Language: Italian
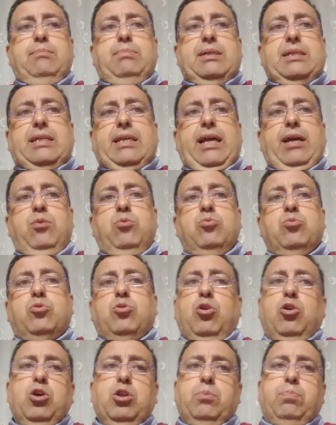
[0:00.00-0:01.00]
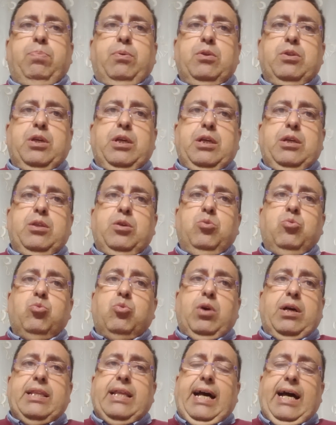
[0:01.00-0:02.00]
perché un corpo di, di un
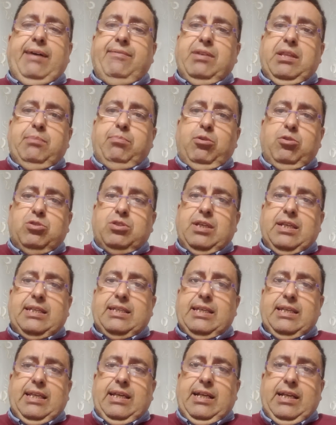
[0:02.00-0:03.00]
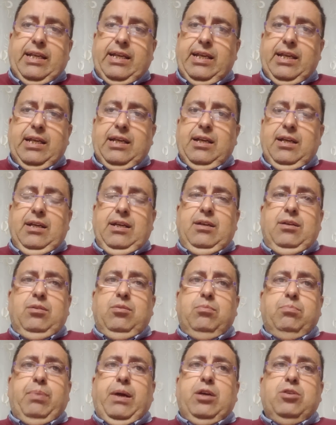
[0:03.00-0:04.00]
cadavere possa stare lì
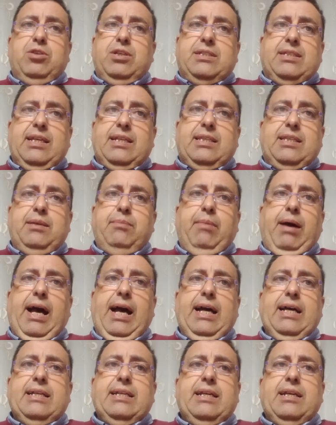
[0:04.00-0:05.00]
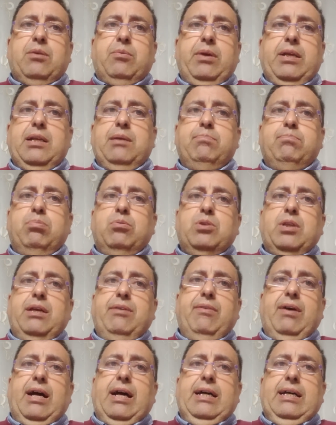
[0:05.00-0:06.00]
un paio di settimane, quindi
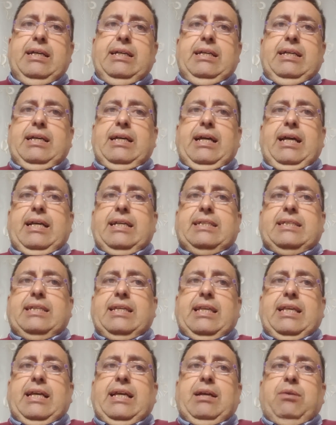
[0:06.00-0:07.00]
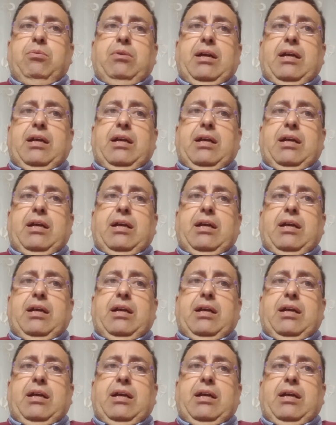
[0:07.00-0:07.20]
poteva essere,